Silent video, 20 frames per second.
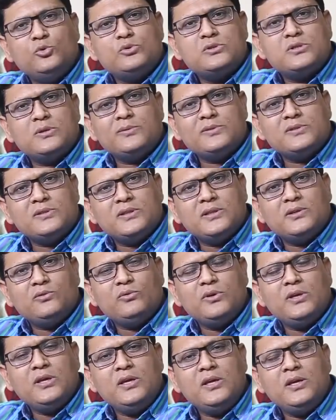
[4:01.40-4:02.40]
दूर समझते हैं
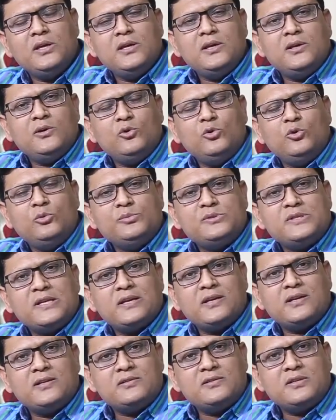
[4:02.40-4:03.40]
वहीं होम
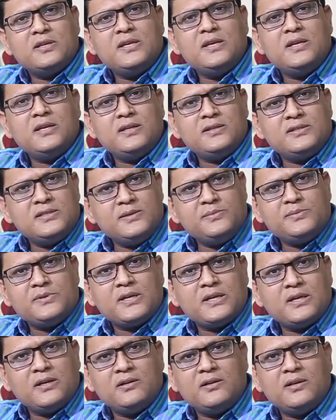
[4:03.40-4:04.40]
सेक्रेटरी या चीफ
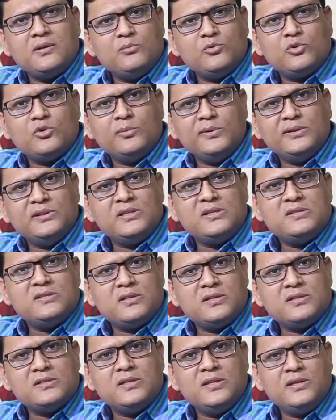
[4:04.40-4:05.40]
सेक्रेटरी मुख्यमंत्री से
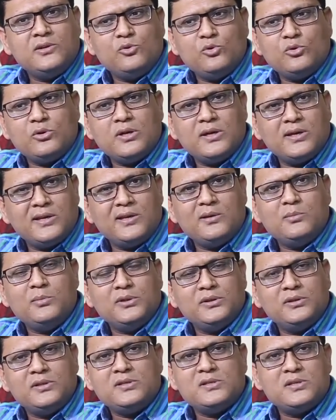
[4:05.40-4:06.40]
नज़दीक होगा गृह
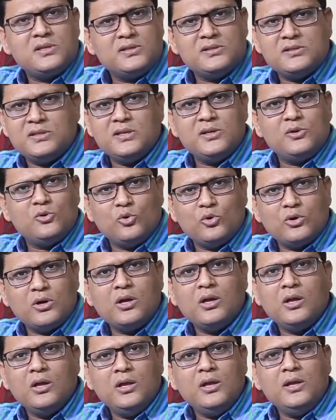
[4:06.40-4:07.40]
मंत्री से नज़दीक
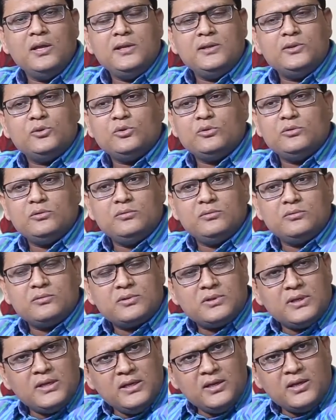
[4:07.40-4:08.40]
होगा तो
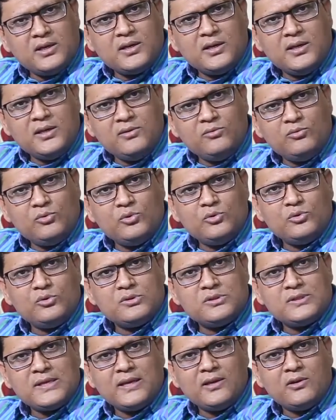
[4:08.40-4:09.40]
कहीं ना कहीं वो
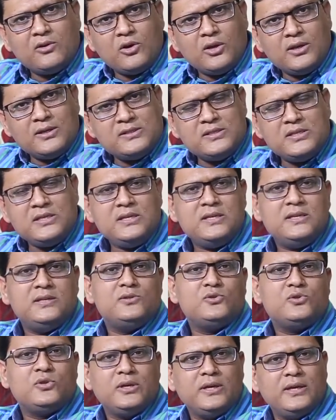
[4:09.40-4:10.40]
साइकोलॉजी
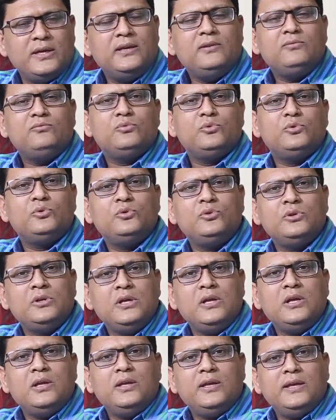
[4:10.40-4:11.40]
जो है वो
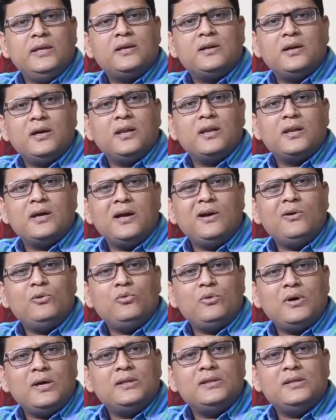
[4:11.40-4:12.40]
एक
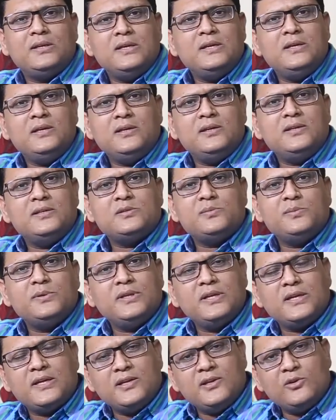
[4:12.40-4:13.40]
अलगाववाद की इसमें
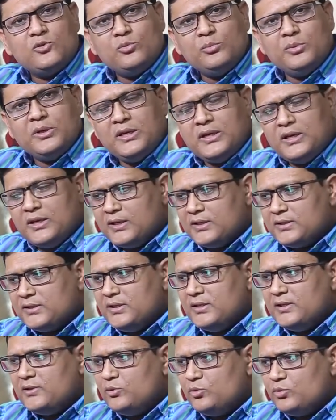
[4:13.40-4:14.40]
देखने को मिलने
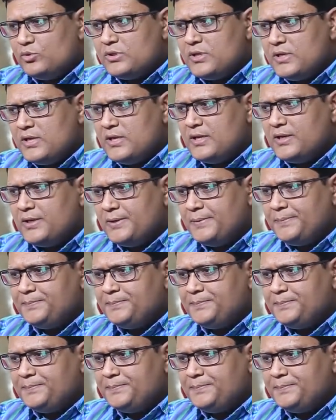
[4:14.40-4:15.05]
लगती है दूसरी ये